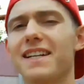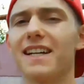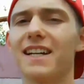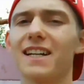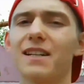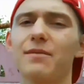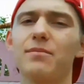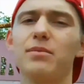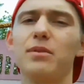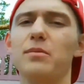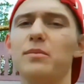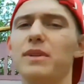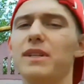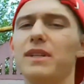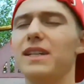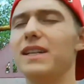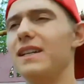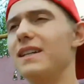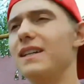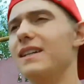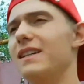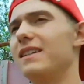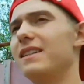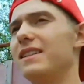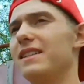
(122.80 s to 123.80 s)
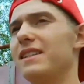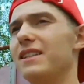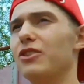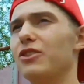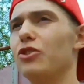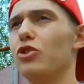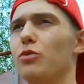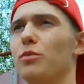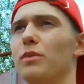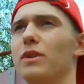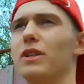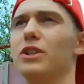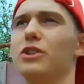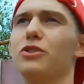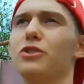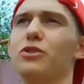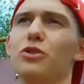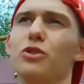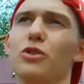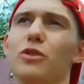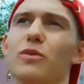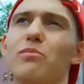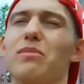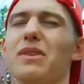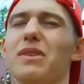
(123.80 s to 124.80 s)
Как бы мы не думали,
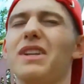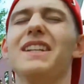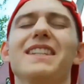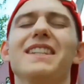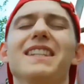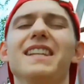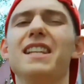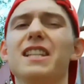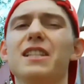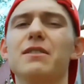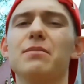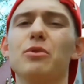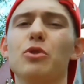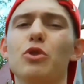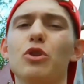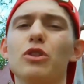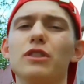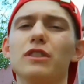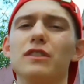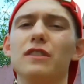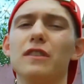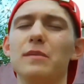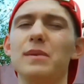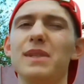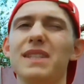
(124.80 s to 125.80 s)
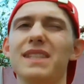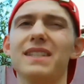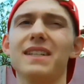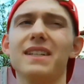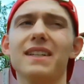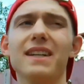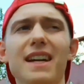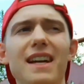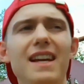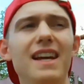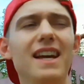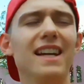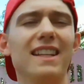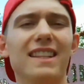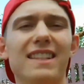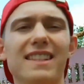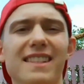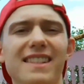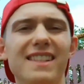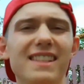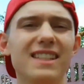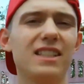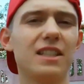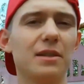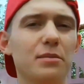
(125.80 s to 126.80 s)
что, блин, я не смогу это добиться, это
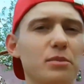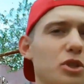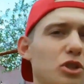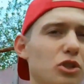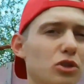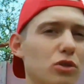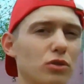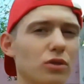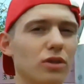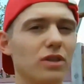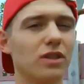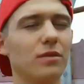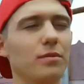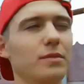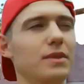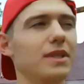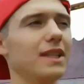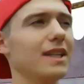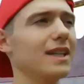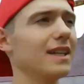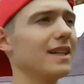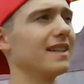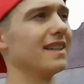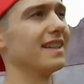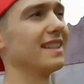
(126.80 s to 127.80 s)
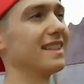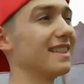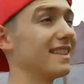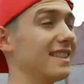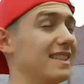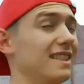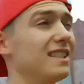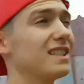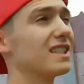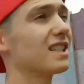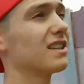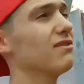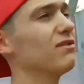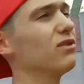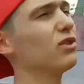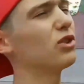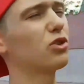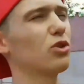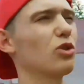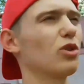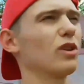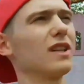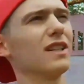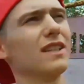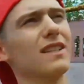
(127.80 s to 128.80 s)
слишком тяжело для меня, это слишком
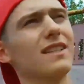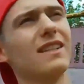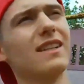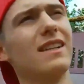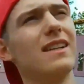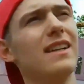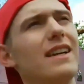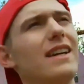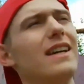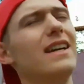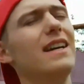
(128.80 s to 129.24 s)
высокая цель.